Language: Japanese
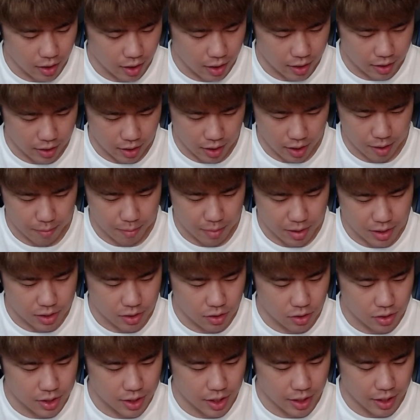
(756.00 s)
だからね。まあ、
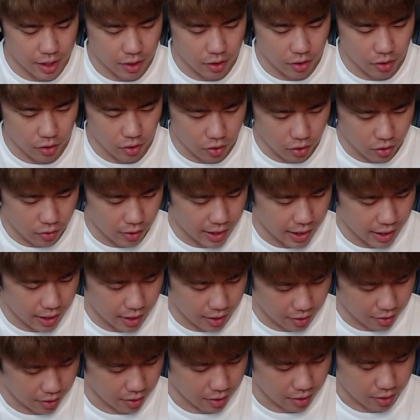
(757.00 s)
少しだけ許容はで
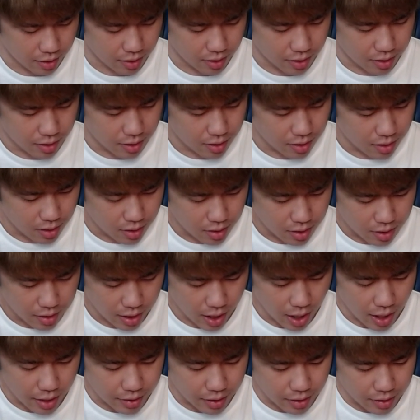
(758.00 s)
きる。い
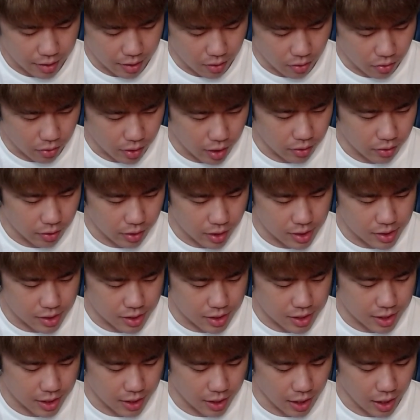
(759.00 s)
や、相手はね、ロケット削
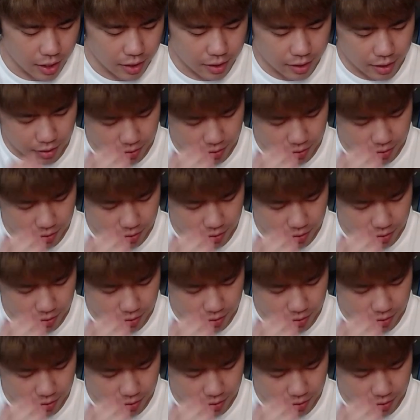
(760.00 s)
りしかないん